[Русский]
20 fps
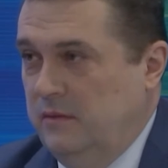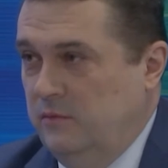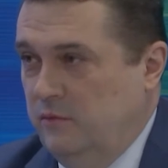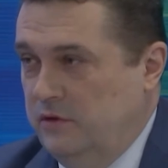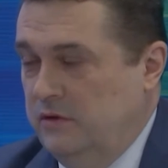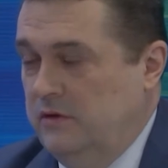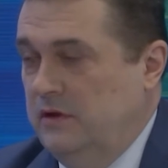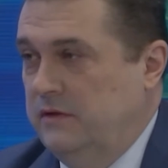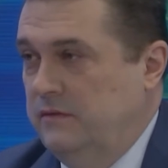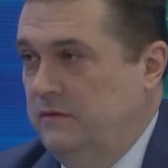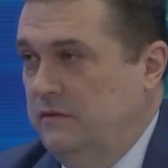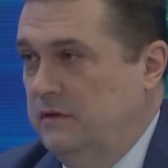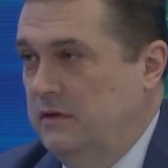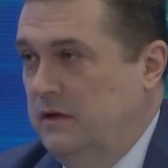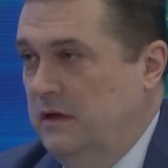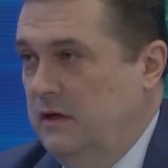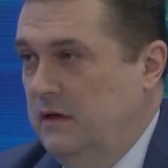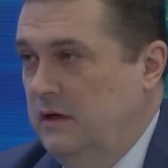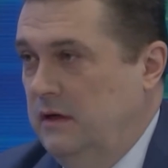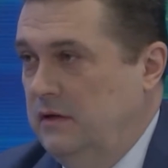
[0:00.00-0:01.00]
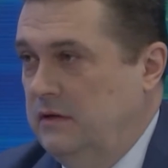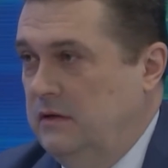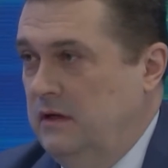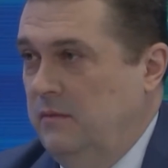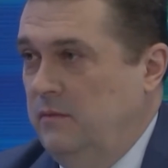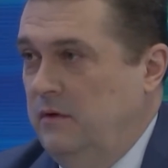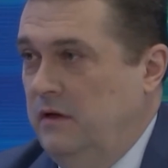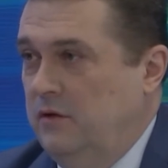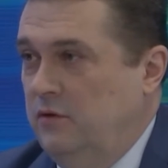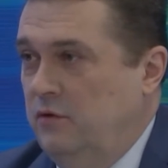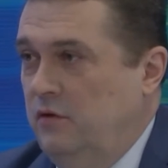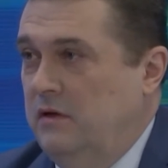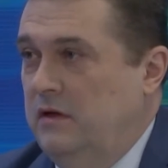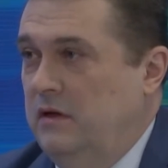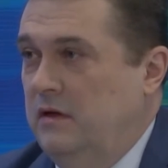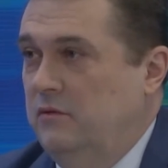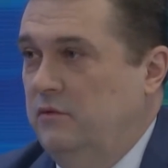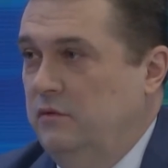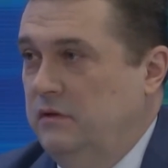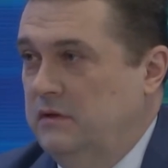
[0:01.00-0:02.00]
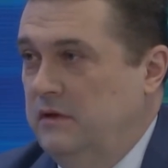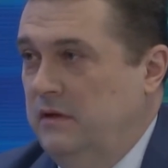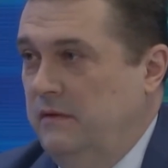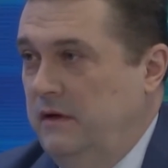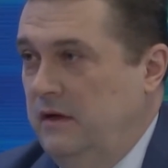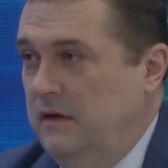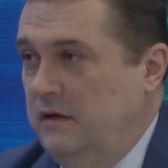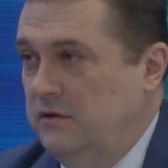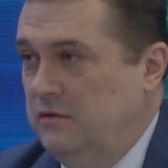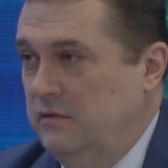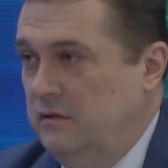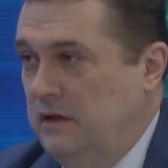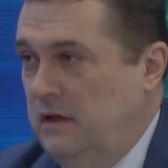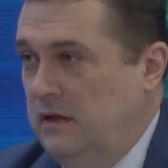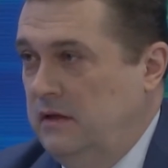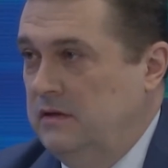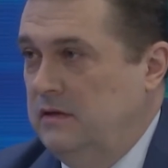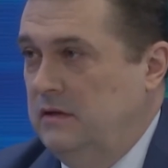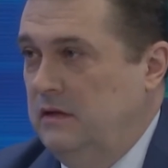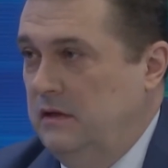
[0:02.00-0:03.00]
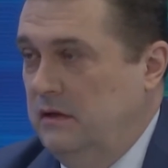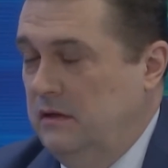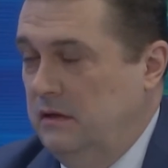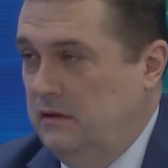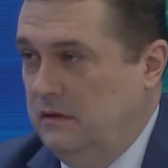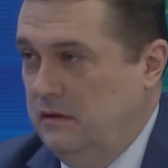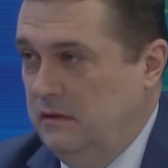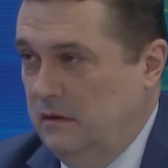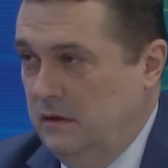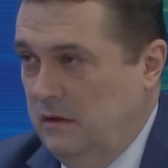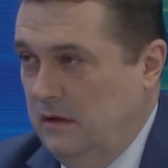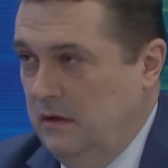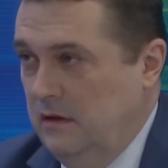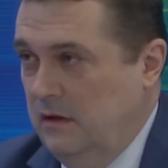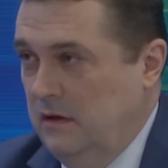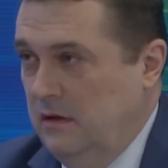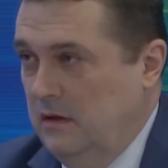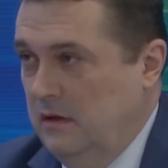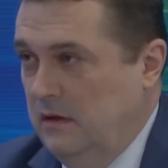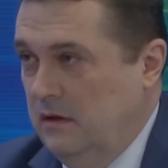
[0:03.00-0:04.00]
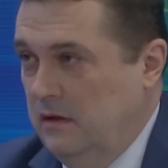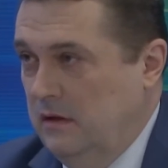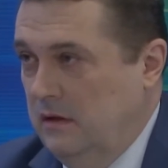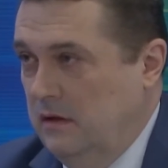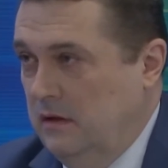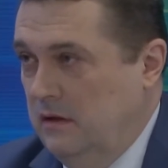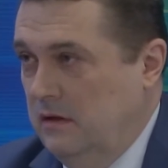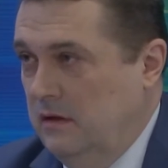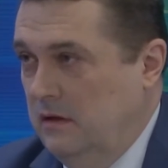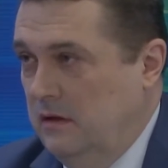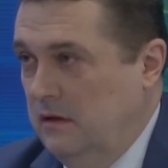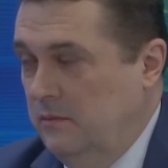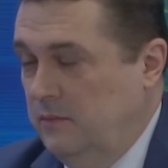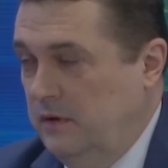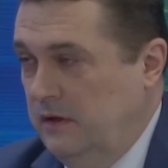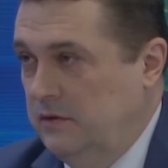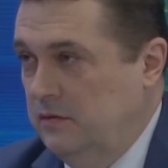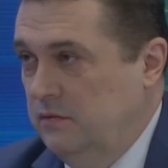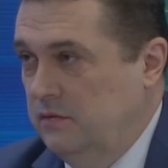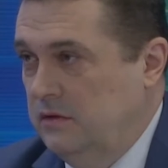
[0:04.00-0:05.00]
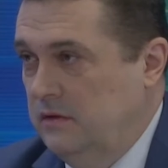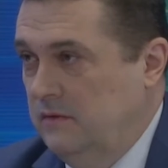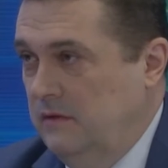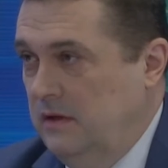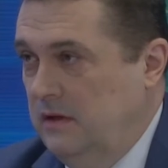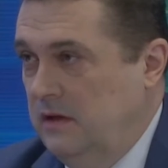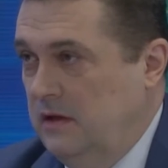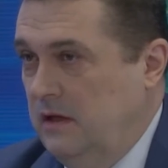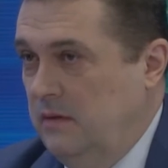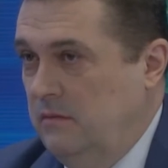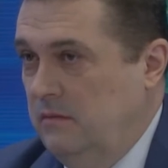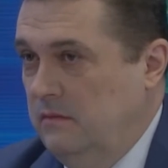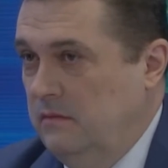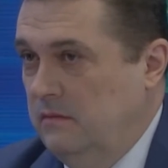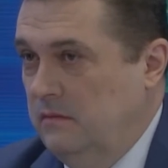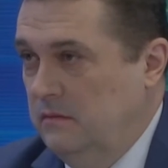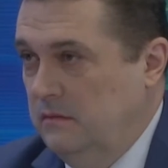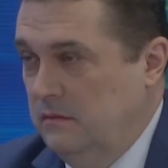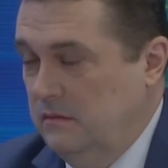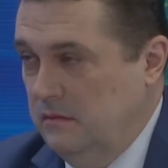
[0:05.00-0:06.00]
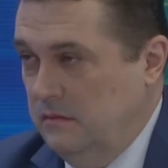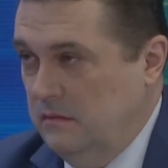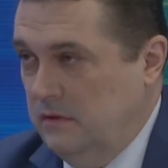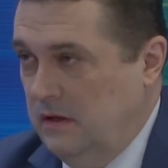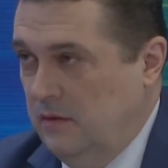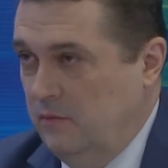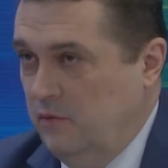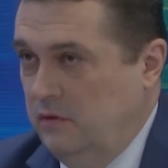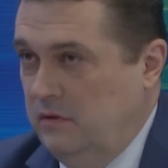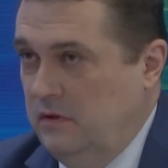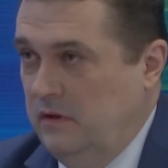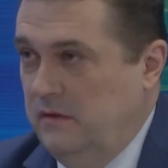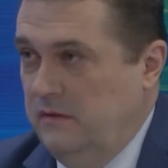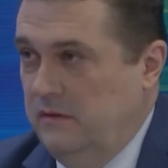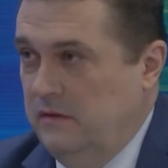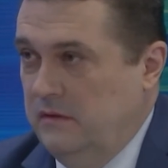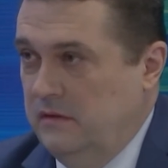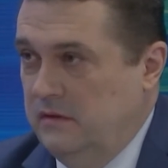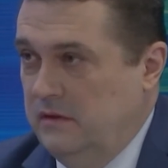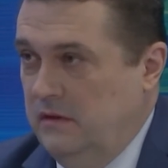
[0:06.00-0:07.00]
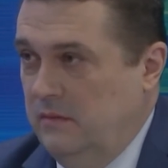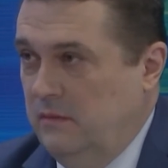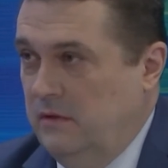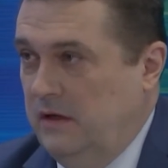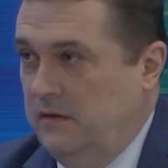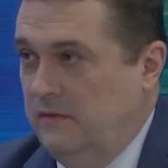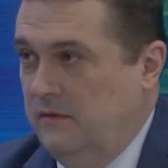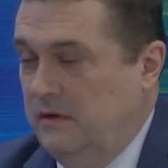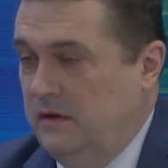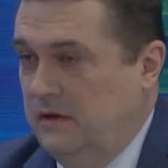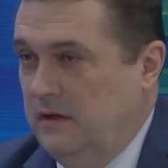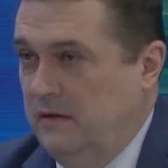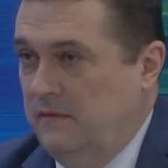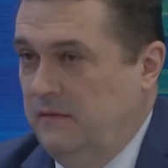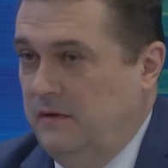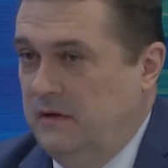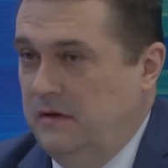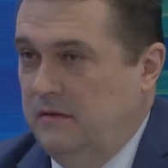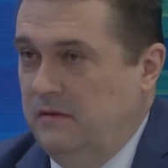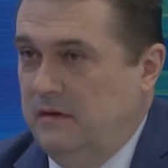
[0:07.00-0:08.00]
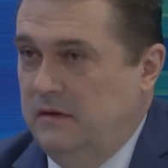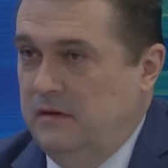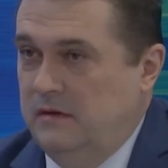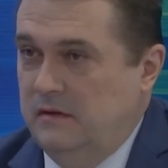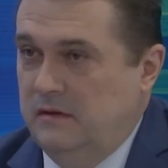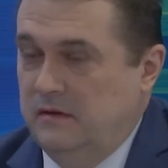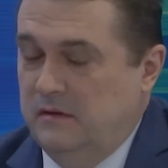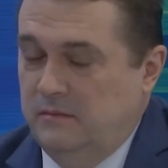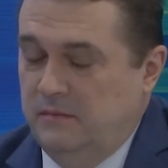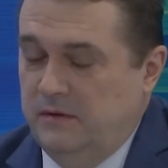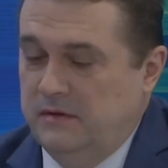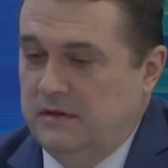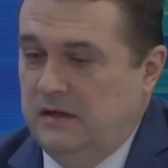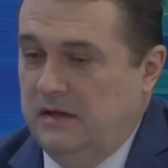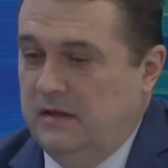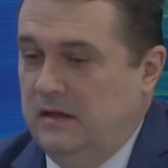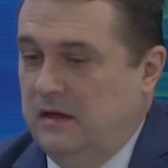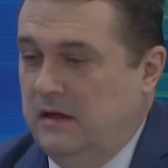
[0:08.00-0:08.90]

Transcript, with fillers: может на свой страх и риск, имея только удостоверение журналиста, э, присутствовать там, работать, снимать, фотографировать, э, писать на